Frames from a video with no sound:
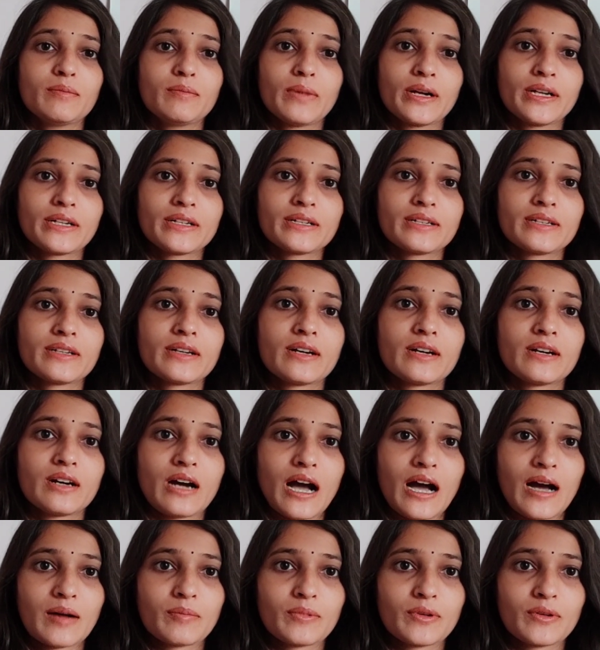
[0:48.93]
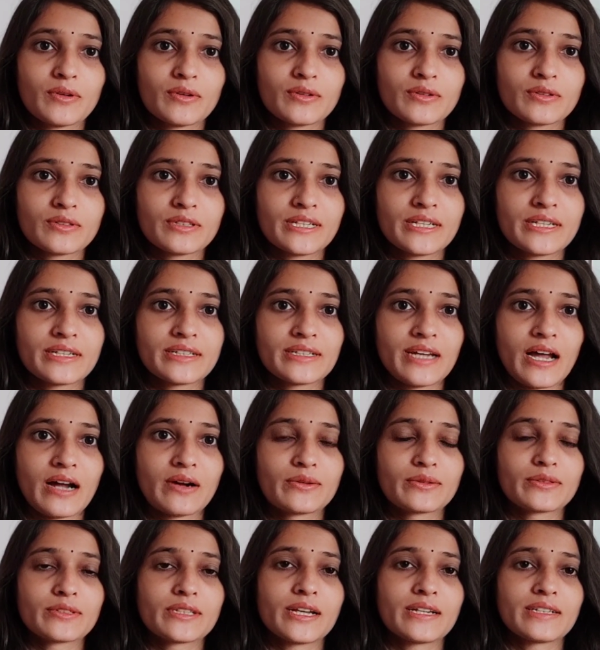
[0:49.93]
बट आप लोग को एक
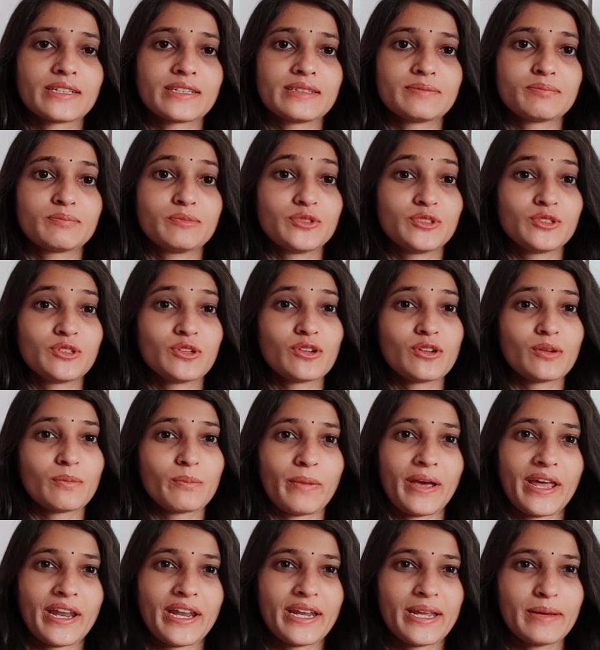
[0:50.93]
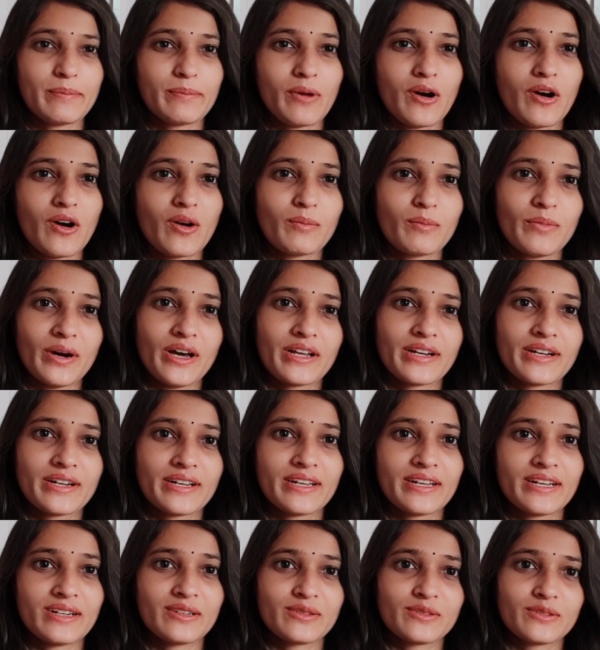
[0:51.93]
डाउट था कि जो लोग पहले फॉर्म भर
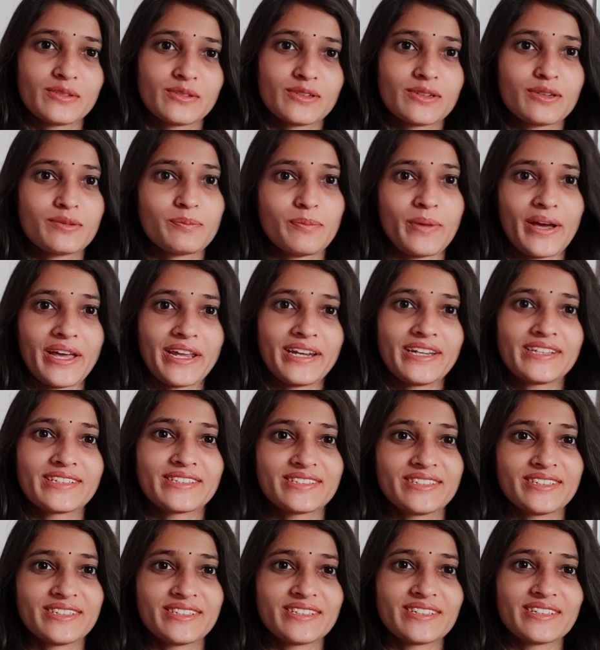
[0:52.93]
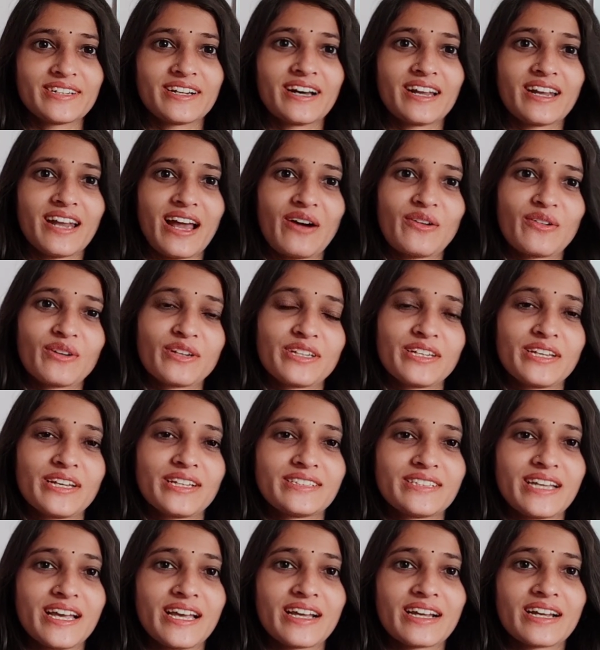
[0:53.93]
रहे हैं उनको पहले सीट अलाउ
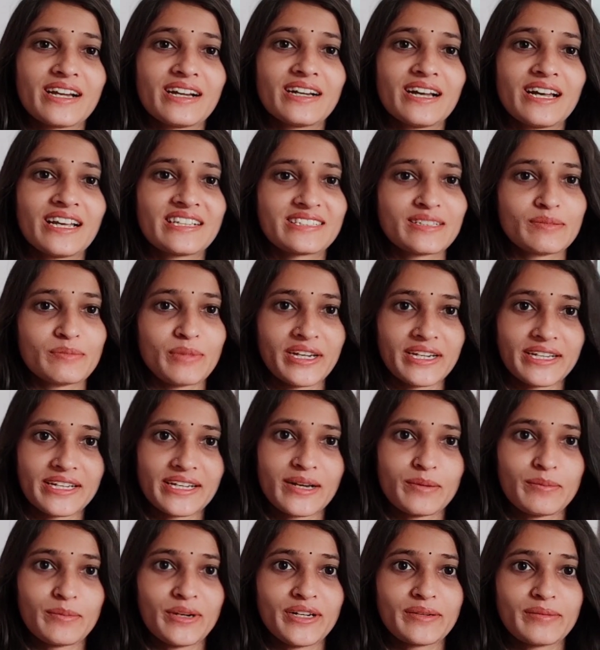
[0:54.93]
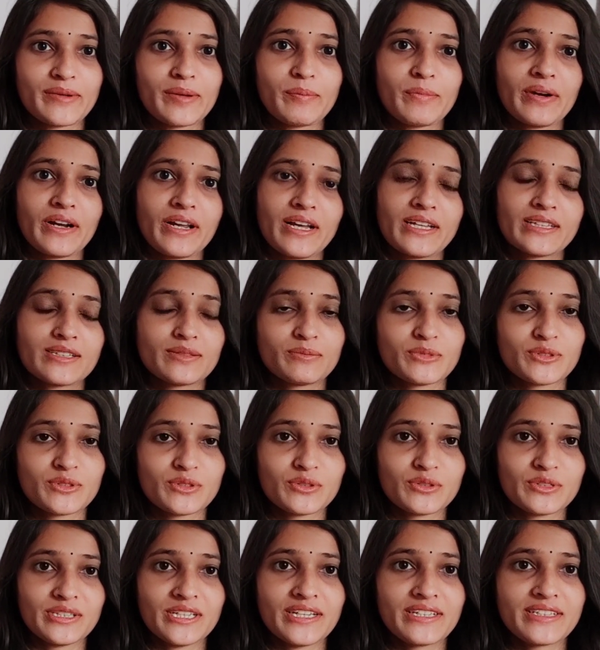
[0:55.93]
किया जाएगा ऐसे मैंने कमेंट में पढ़ा तो
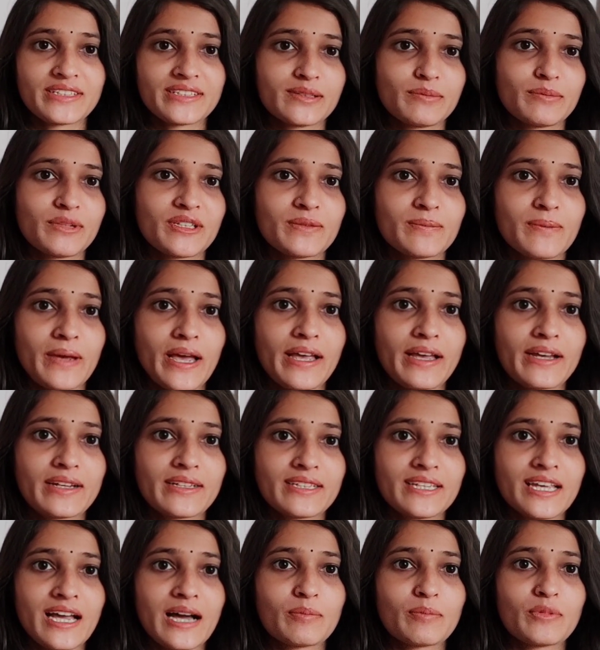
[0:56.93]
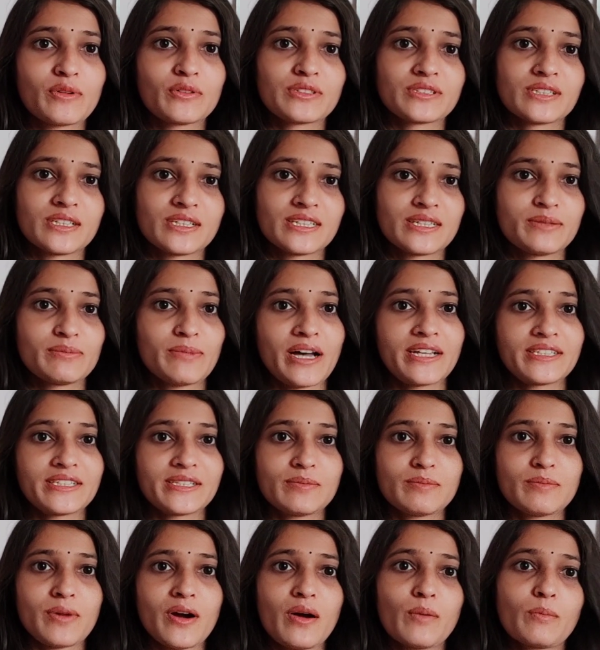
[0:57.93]
मुझको यही समझ में आया कि आप लोग
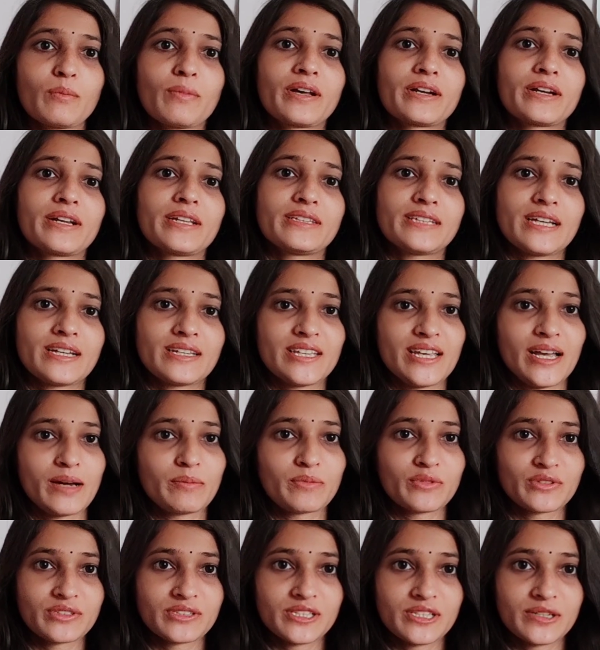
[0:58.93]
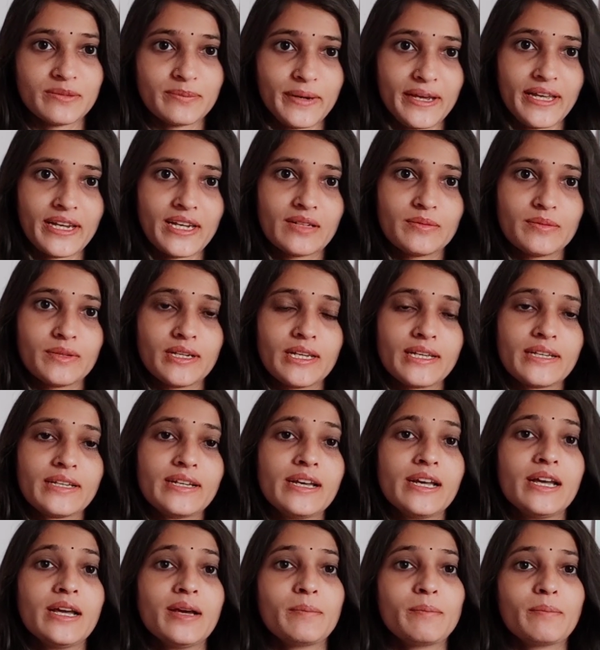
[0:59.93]
जल्दीबाजी में फॉर्म भर रहे हैं ताकि आपको सीट पहले मिले
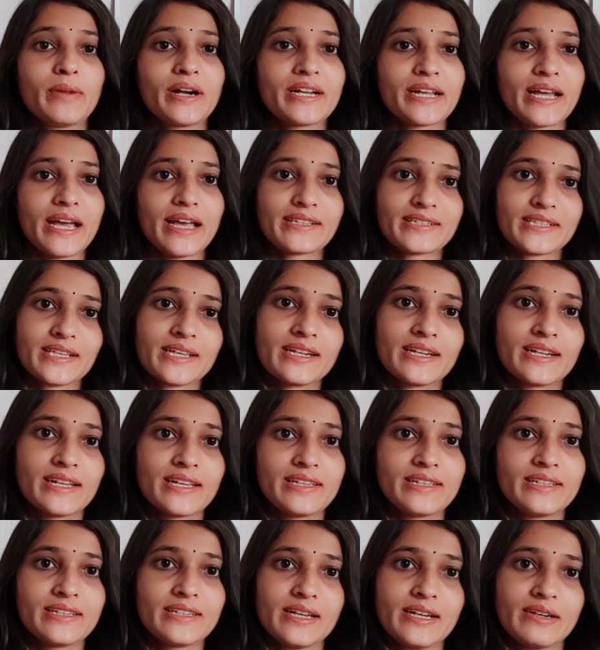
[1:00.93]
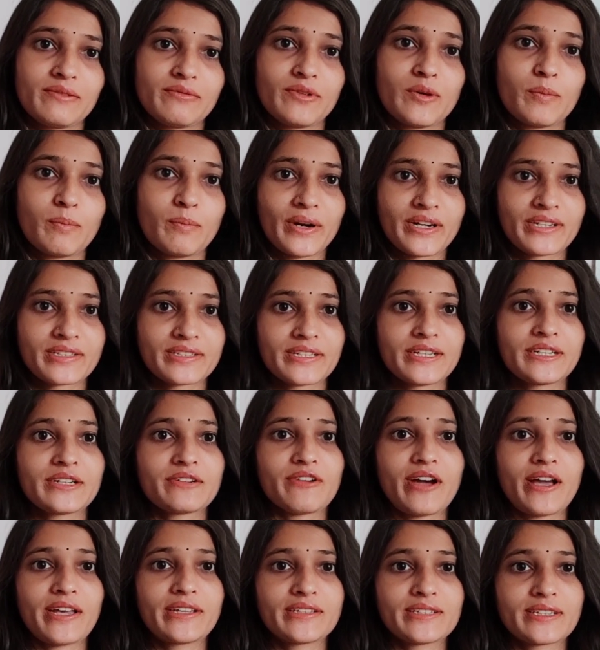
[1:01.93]
बट ऐसा नहीं है वो
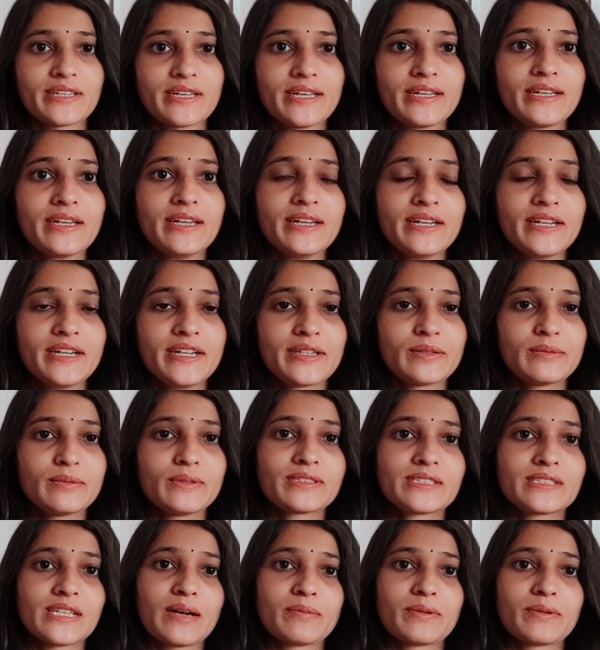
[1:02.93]
परसेंट वाइज है इट मीन्स